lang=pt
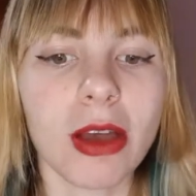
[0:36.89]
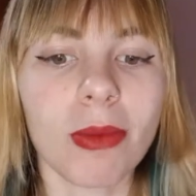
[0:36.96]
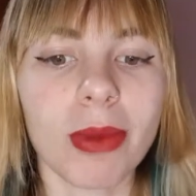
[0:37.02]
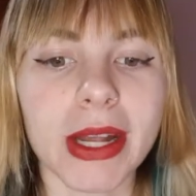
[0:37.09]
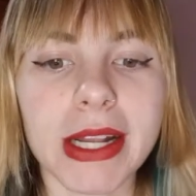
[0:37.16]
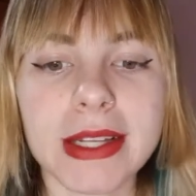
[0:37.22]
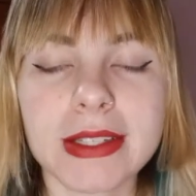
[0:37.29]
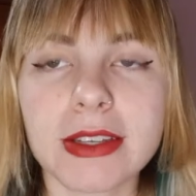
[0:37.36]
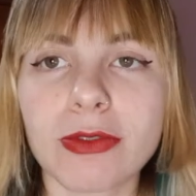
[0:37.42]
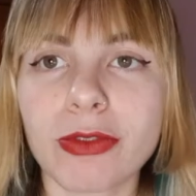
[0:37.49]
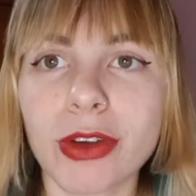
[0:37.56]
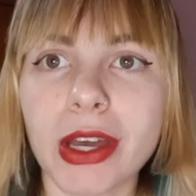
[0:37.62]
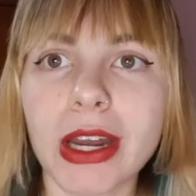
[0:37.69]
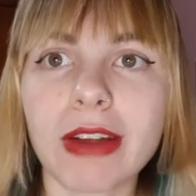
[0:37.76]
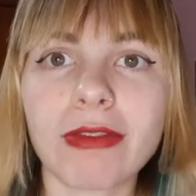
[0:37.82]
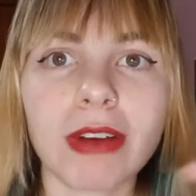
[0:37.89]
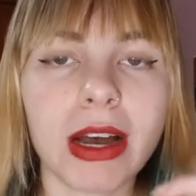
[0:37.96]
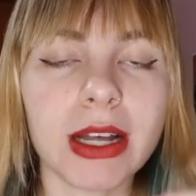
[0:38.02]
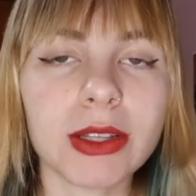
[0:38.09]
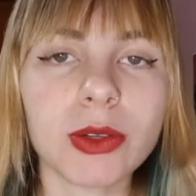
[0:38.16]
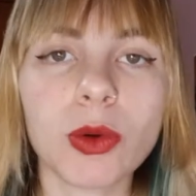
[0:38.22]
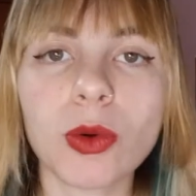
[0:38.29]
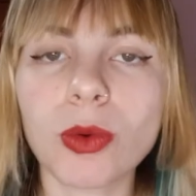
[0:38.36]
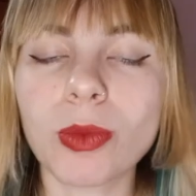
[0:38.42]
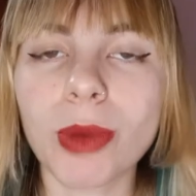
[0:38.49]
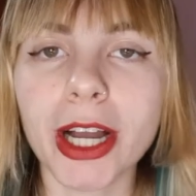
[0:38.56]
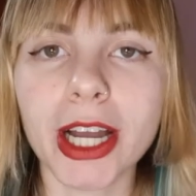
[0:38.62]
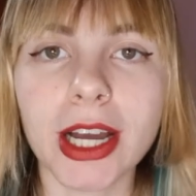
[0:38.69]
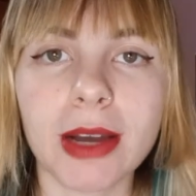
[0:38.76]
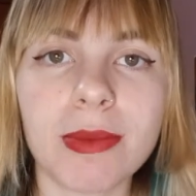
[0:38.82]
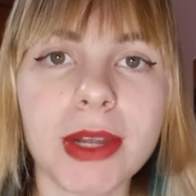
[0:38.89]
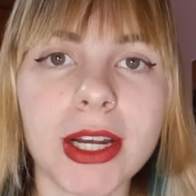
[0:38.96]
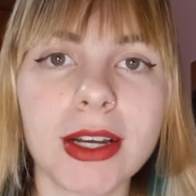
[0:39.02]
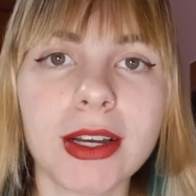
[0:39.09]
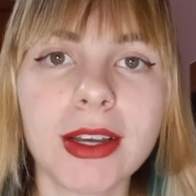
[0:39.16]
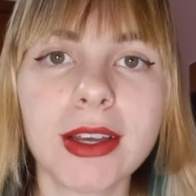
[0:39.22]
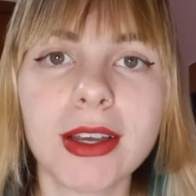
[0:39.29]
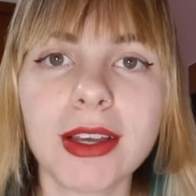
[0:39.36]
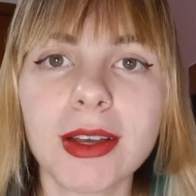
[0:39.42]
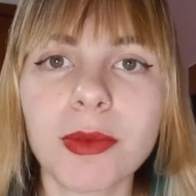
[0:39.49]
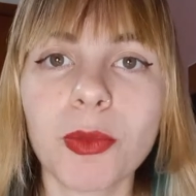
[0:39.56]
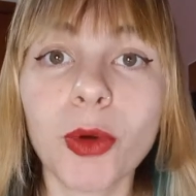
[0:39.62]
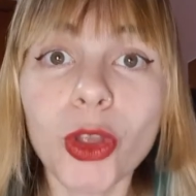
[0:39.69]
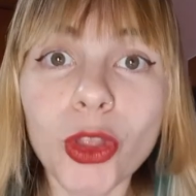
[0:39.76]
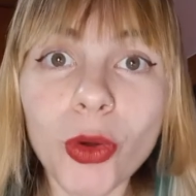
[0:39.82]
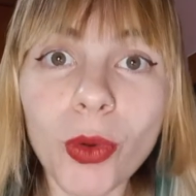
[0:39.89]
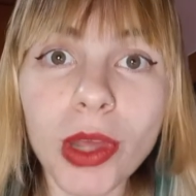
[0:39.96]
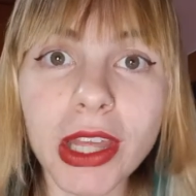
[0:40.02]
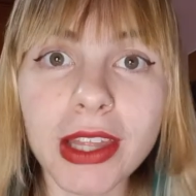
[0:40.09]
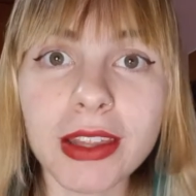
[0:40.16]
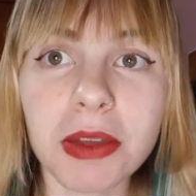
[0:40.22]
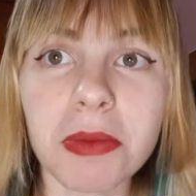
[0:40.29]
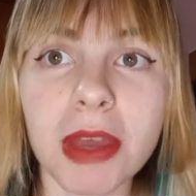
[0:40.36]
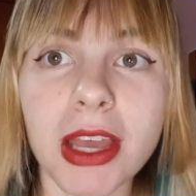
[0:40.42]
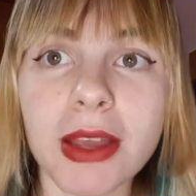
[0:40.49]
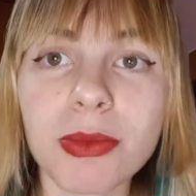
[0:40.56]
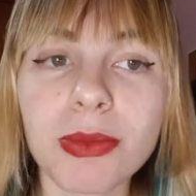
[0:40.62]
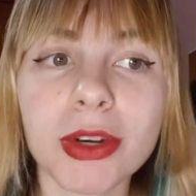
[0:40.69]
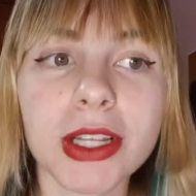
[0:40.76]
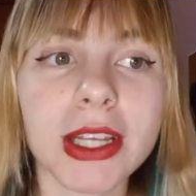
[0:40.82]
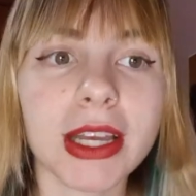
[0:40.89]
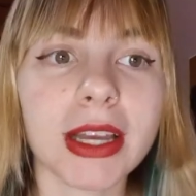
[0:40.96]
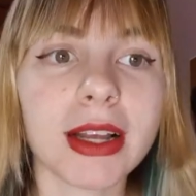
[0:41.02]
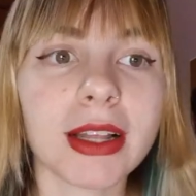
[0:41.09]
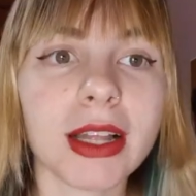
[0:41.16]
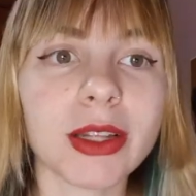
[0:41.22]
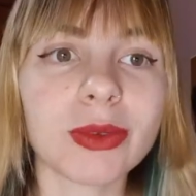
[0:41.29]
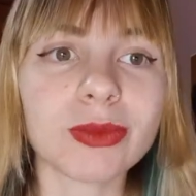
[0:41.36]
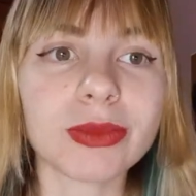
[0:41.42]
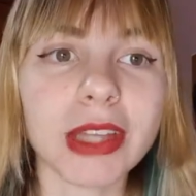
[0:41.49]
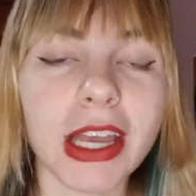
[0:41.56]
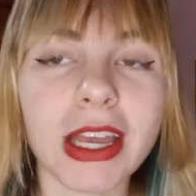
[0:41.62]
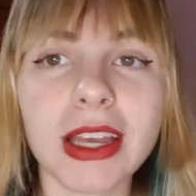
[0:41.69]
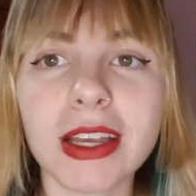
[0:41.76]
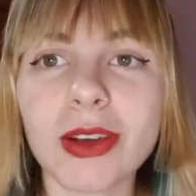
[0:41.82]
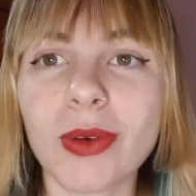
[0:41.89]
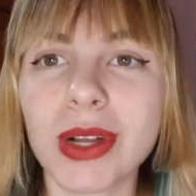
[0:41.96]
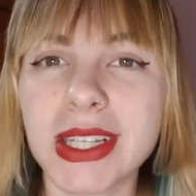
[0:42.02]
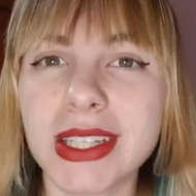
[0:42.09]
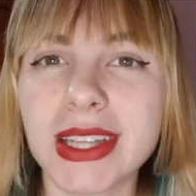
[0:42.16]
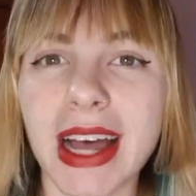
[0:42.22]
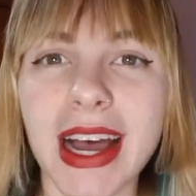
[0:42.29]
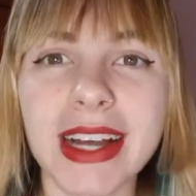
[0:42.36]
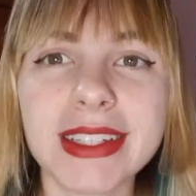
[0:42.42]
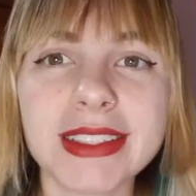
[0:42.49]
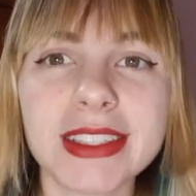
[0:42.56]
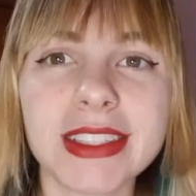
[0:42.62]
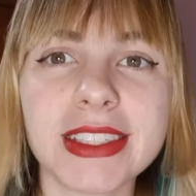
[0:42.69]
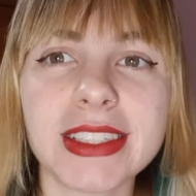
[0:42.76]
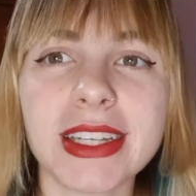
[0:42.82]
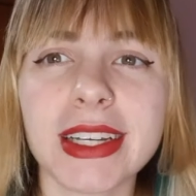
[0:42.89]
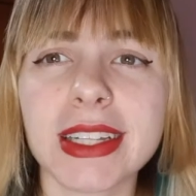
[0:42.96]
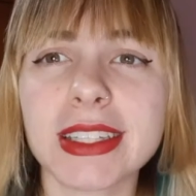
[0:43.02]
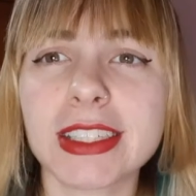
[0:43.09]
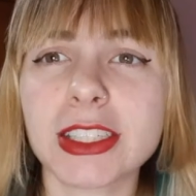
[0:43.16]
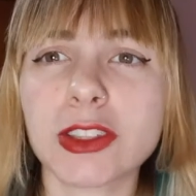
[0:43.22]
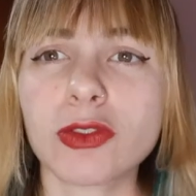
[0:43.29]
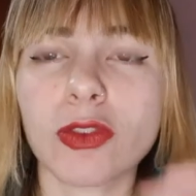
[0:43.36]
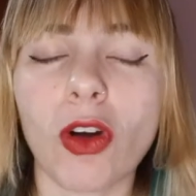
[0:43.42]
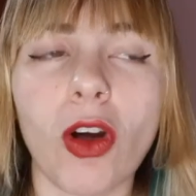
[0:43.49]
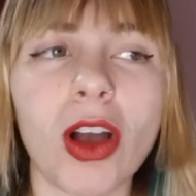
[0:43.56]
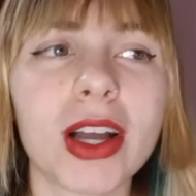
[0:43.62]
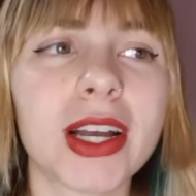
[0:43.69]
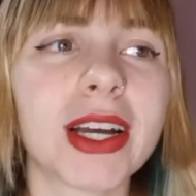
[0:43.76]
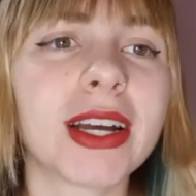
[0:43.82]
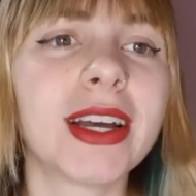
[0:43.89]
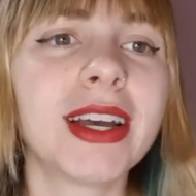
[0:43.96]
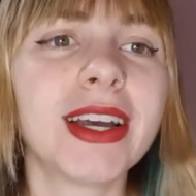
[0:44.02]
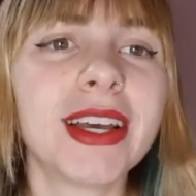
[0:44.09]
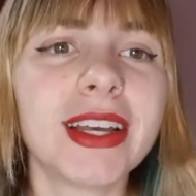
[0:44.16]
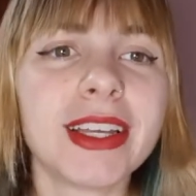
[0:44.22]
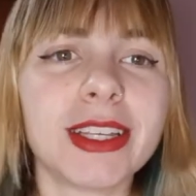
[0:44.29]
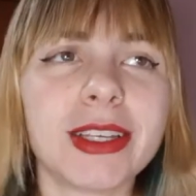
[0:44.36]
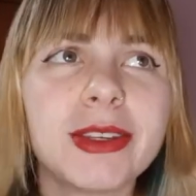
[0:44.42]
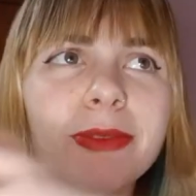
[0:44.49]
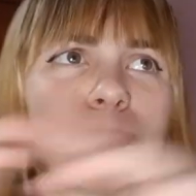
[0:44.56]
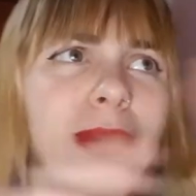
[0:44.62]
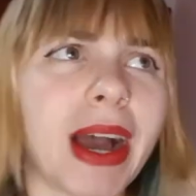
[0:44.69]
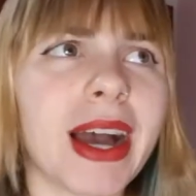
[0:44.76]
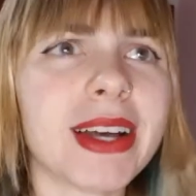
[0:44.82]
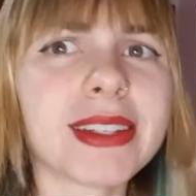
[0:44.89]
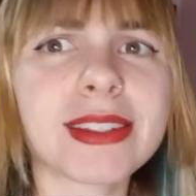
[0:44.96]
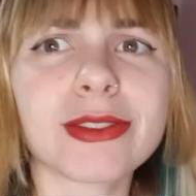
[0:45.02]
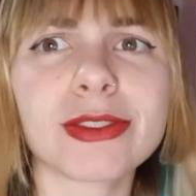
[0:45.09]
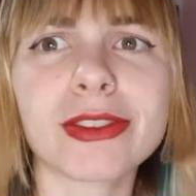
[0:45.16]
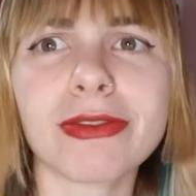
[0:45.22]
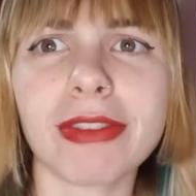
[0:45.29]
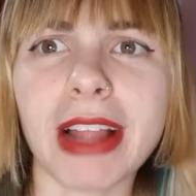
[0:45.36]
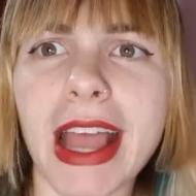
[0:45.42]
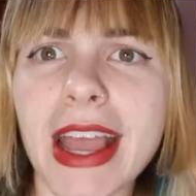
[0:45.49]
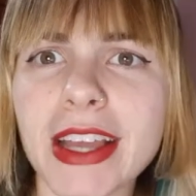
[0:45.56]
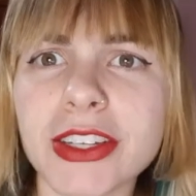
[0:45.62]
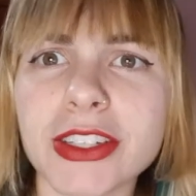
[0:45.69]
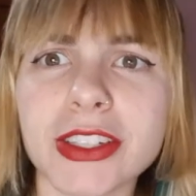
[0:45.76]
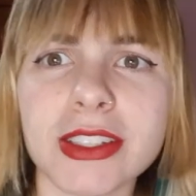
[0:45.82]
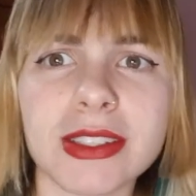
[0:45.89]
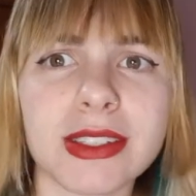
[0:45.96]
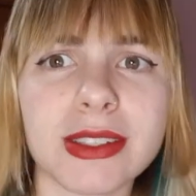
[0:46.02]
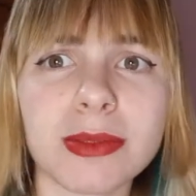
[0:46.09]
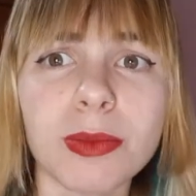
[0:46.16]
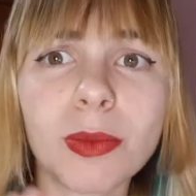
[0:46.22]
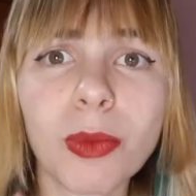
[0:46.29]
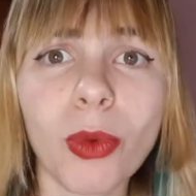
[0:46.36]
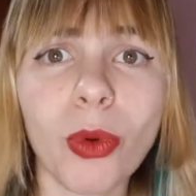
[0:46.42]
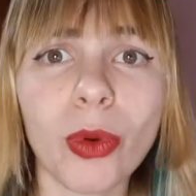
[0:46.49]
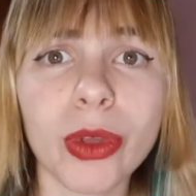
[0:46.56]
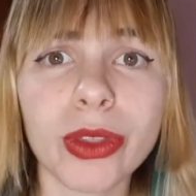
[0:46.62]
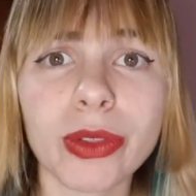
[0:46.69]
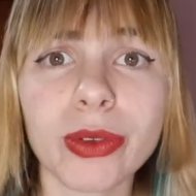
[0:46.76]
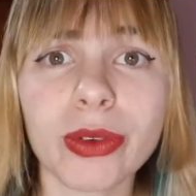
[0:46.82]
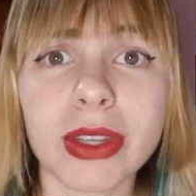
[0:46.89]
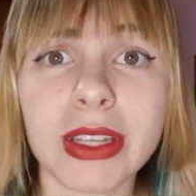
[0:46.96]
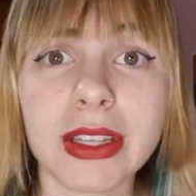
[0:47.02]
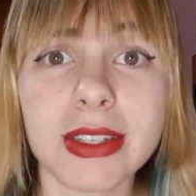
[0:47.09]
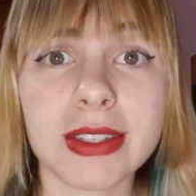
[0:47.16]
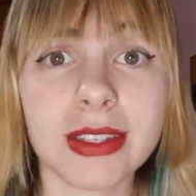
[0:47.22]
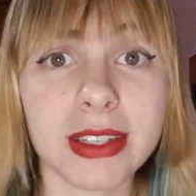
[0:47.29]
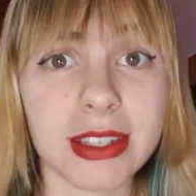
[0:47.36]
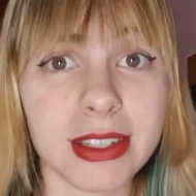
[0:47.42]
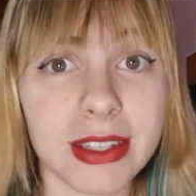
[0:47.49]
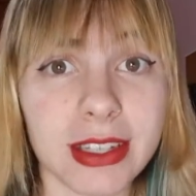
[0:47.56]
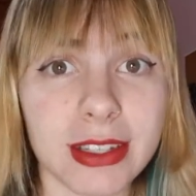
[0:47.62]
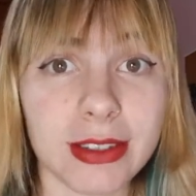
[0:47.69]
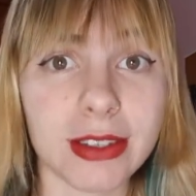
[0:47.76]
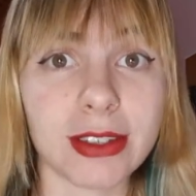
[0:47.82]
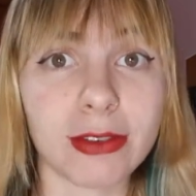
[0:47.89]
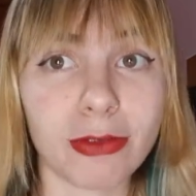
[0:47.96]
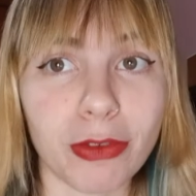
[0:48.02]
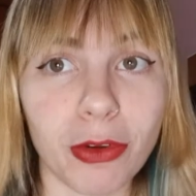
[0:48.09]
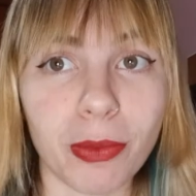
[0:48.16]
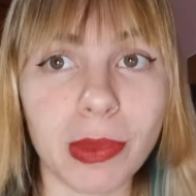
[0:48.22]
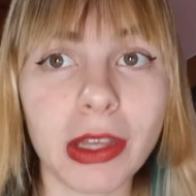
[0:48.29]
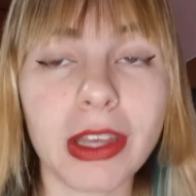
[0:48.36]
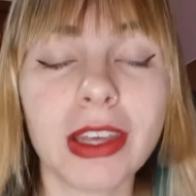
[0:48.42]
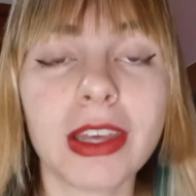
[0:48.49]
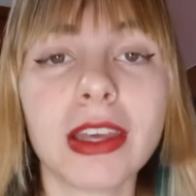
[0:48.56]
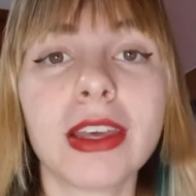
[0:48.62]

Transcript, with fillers: parece que foi gravado com uma câmera muito ruim também, porque ela não tem qualidade e ela desfoca e, e passa uns flashes, muito esquisito esse filme.